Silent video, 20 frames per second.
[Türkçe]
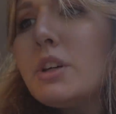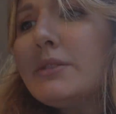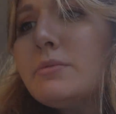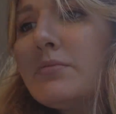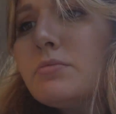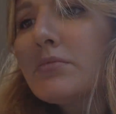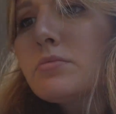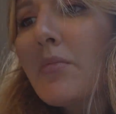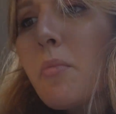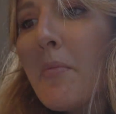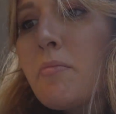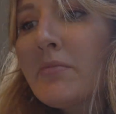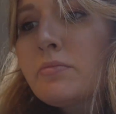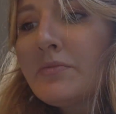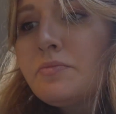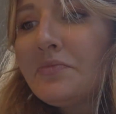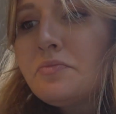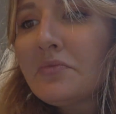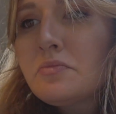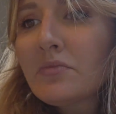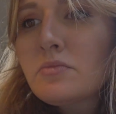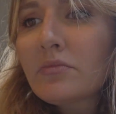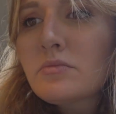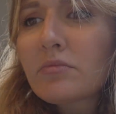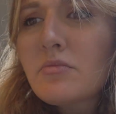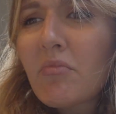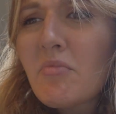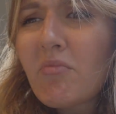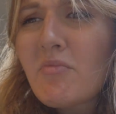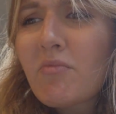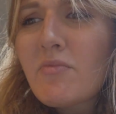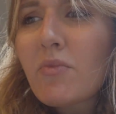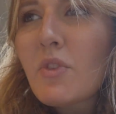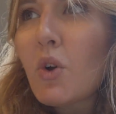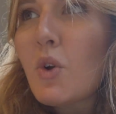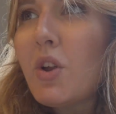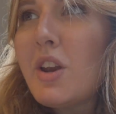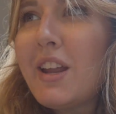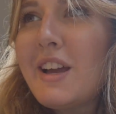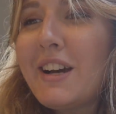Bu da...
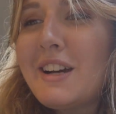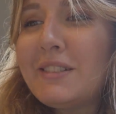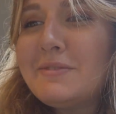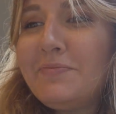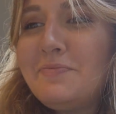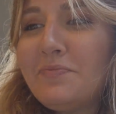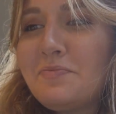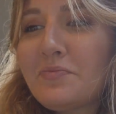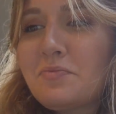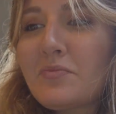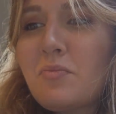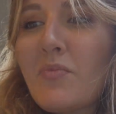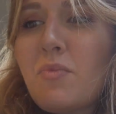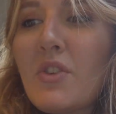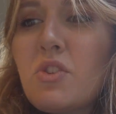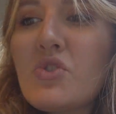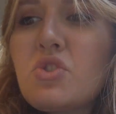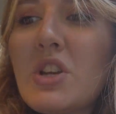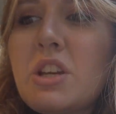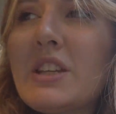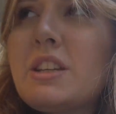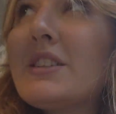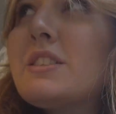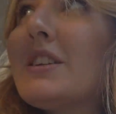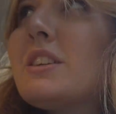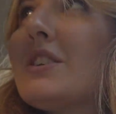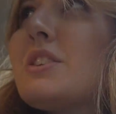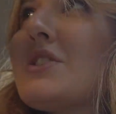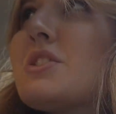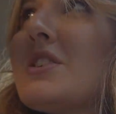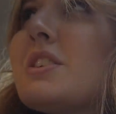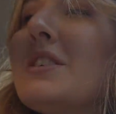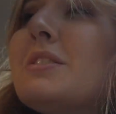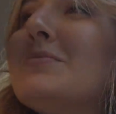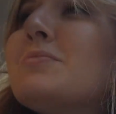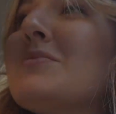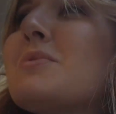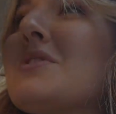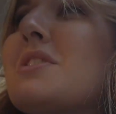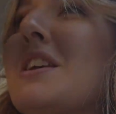Hola. Hola. Çekirdek
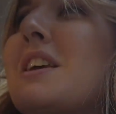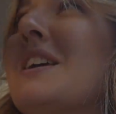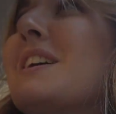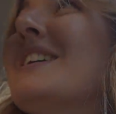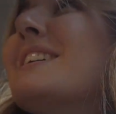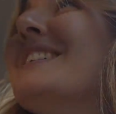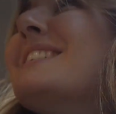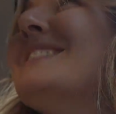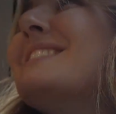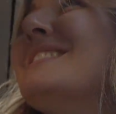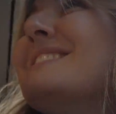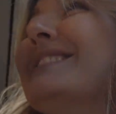içi. Sí.